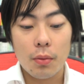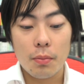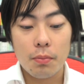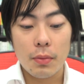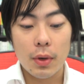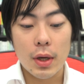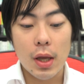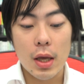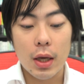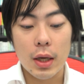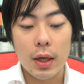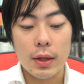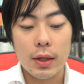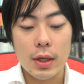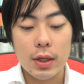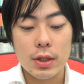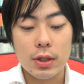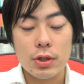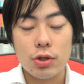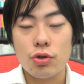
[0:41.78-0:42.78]
まあ、経験
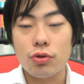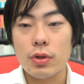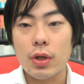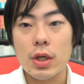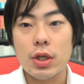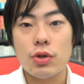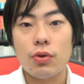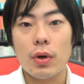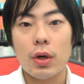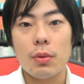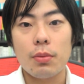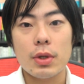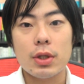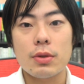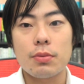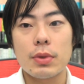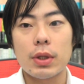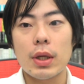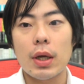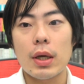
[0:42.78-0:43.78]
年数10年以上ありま
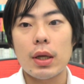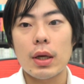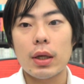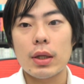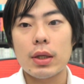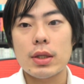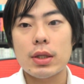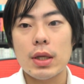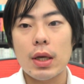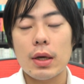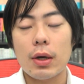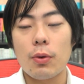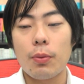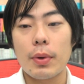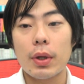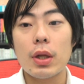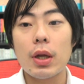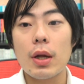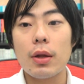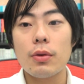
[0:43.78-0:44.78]
すみたいなですねこう
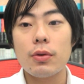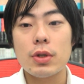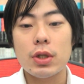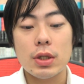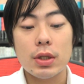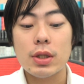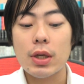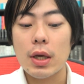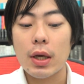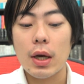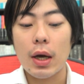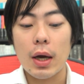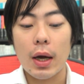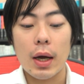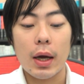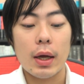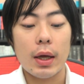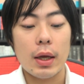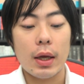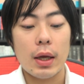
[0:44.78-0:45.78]
ベテランの人材
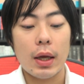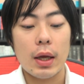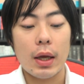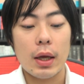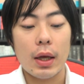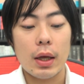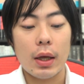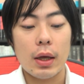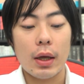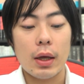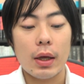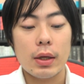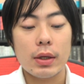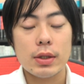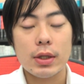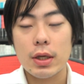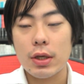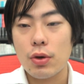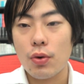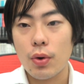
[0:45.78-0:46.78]
が、
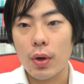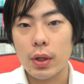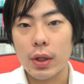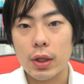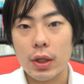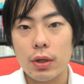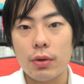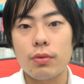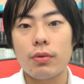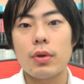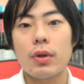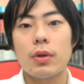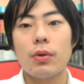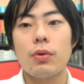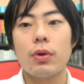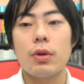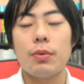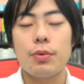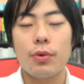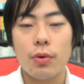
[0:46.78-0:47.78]
えー、採用ができる
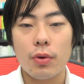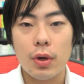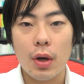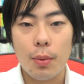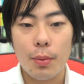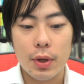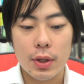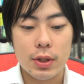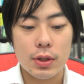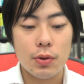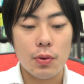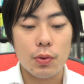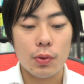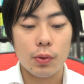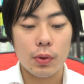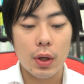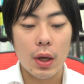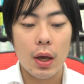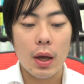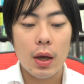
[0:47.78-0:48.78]
特にプログラマーに強い
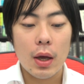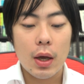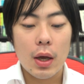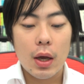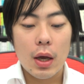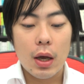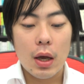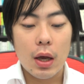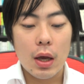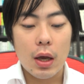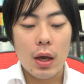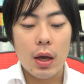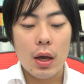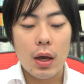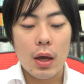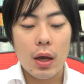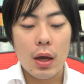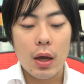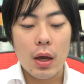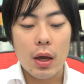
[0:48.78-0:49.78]
ので、
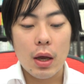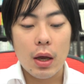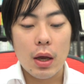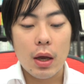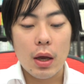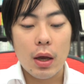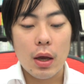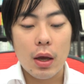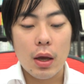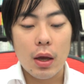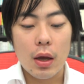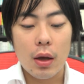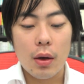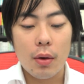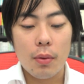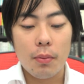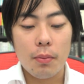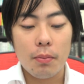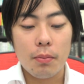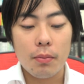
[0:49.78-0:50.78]

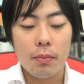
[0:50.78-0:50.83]
えー